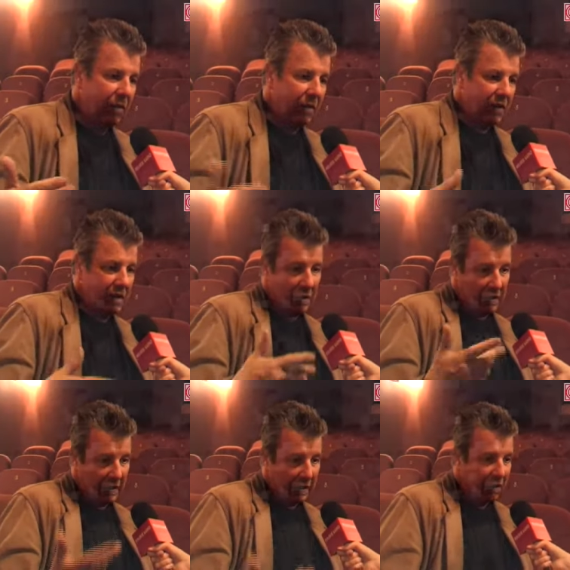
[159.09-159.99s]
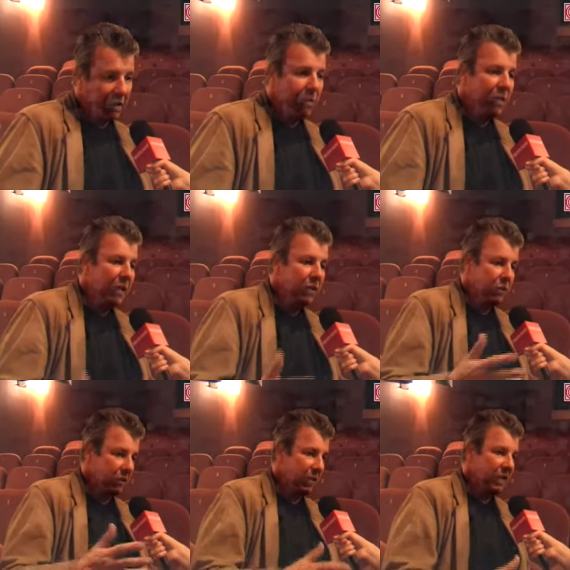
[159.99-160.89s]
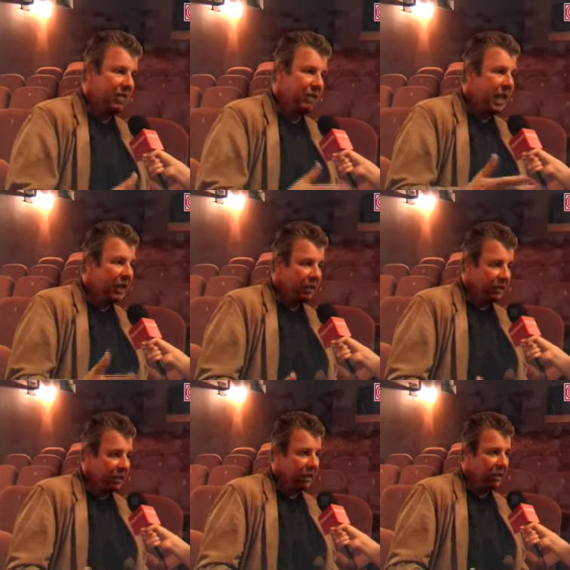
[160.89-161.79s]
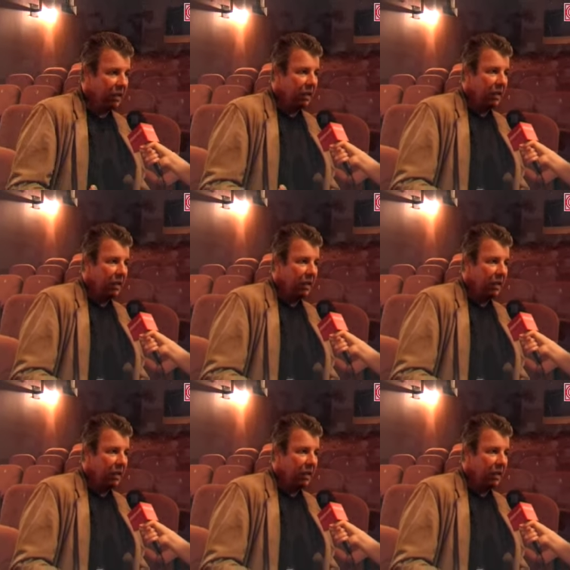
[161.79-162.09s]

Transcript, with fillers: To jest rodzaj takiego kabaretu, rodzaj kawiarni takiej